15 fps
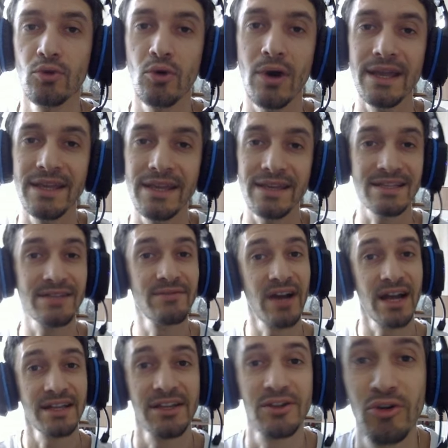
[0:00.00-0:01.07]
Ну а если вы
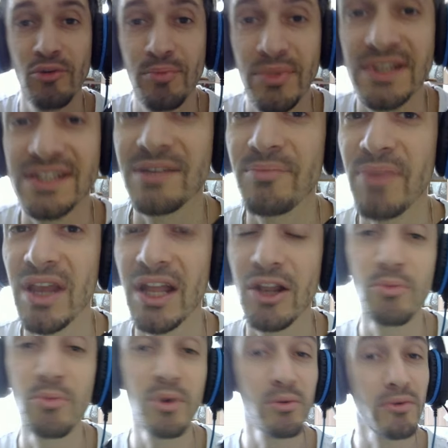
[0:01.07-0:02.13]
хотите купить себе
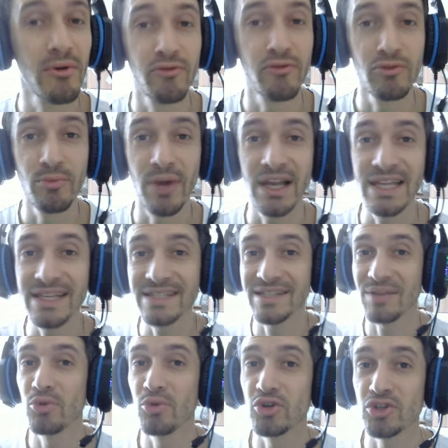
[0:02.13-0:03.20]
любимого
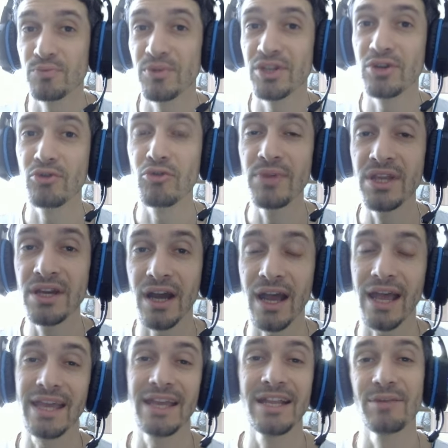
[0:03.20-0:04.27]
футболиста, может быть
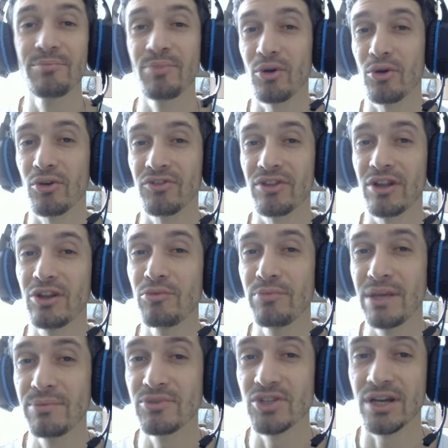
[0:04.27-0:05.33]
кумира или просто
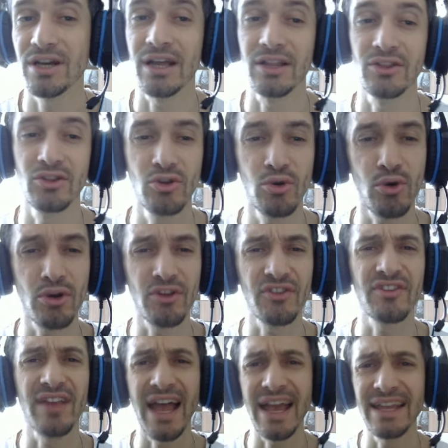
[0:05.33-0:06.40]
любимчика, то
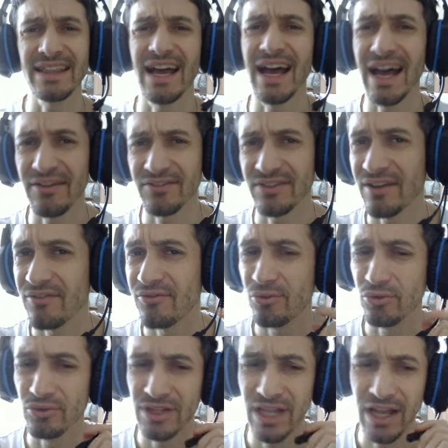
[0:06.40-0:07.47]
сайт
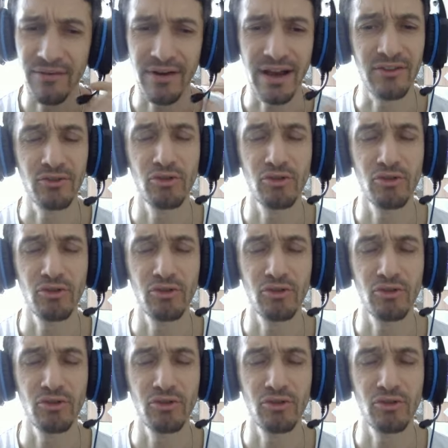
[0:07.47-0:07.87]
Автофуд для вас.